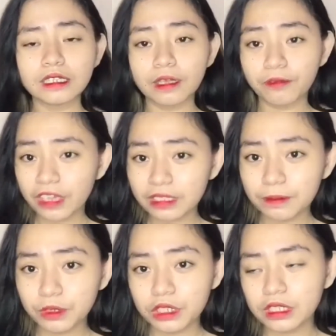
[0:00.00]
And
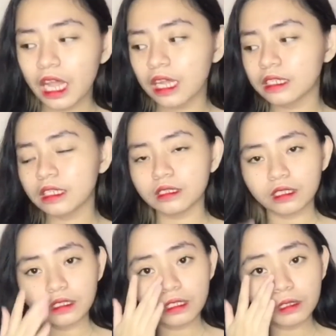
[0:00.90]
effective siya sa akin
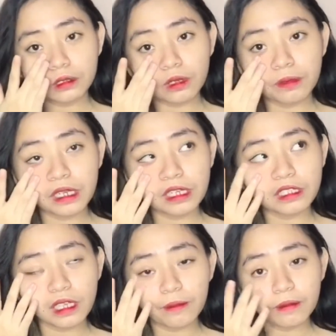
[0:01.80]
kasi hindi na sobrang
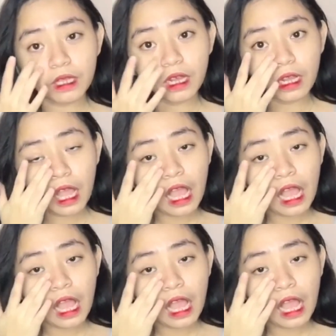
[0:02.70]
itim ng